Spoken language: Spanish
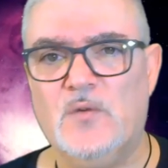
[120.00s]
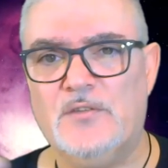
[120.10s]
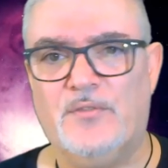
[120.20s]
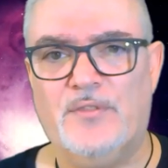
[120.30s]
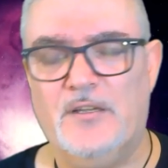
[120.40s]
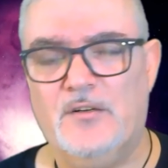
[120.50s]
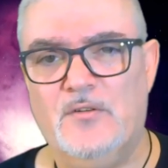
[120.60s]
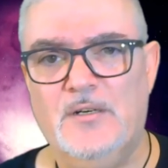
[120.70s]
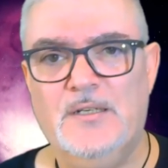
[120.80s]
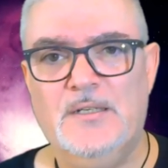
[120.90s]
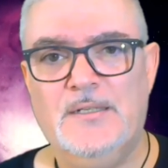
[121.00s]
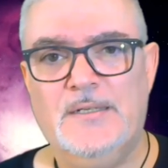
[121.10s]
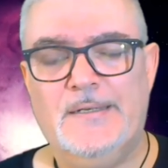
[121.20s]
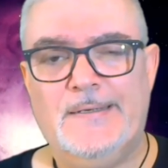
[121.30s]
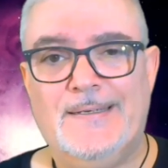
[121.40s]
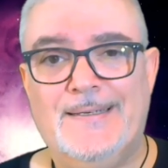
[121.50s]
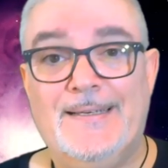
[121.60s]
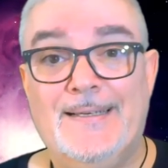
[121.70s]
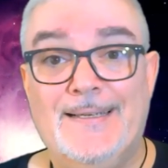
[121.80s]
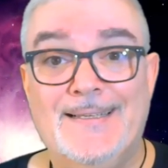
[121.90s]
4, 5,
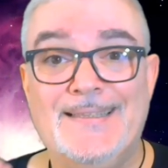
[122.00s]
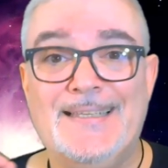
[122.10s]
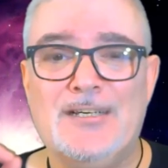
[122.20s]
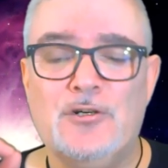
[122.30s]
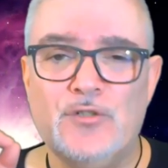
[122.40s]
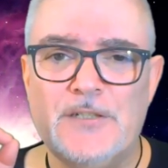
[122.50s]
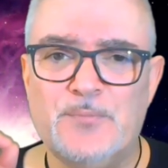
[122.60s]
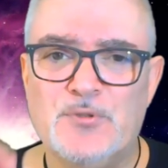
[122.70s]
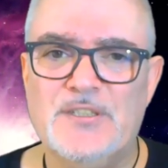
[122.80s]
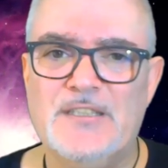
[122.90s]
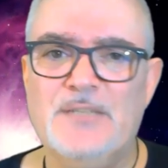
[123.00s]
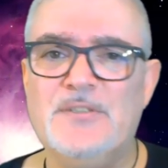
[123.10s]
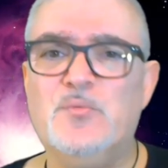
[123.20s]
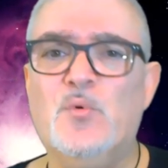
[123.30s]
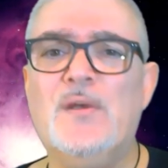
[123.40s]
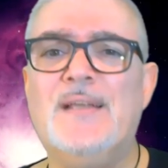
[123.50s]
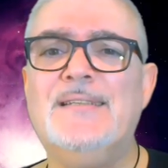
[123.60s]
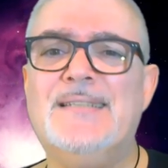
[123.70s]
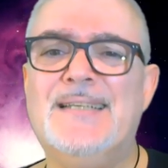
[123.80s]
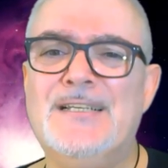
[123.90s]
10 cosas positivas
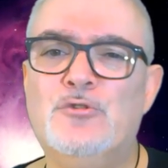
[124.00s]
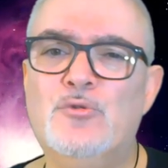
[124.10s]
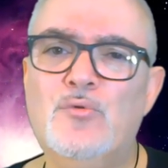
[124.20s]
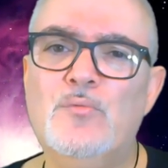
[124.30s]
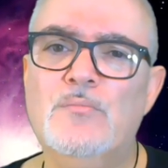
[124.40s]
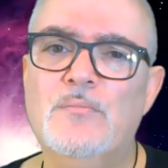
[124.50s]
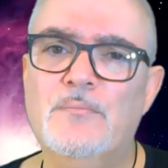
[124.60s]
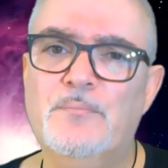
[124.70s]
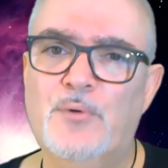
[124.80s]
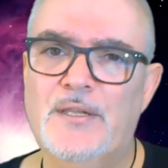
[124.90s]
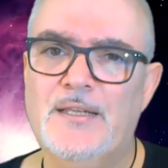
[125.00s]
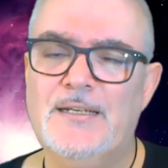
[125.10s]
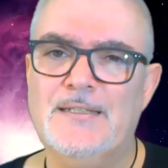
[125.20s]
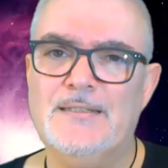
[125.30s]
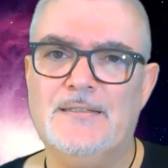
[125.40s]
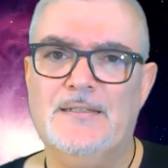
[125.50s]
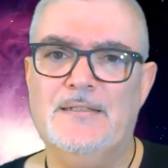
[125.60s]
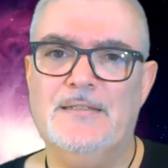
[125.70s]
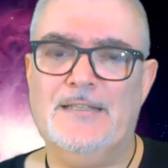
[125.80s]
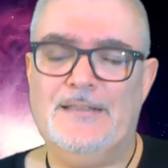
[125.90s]
buenas que tú mm, puedas
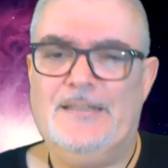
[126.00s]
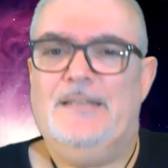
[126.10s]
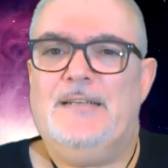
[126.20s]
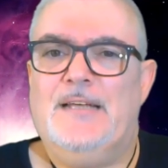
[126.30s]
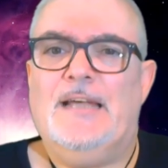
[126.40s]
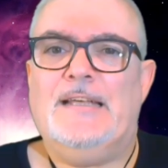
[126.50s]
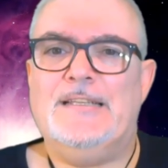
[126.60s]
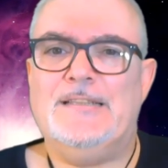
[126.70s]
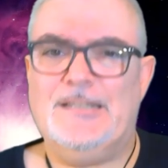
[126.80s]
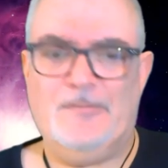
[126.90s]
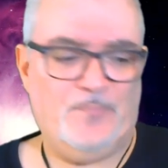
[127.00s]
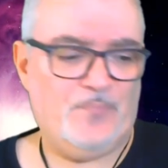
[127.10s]
eh, decir que hay en ti.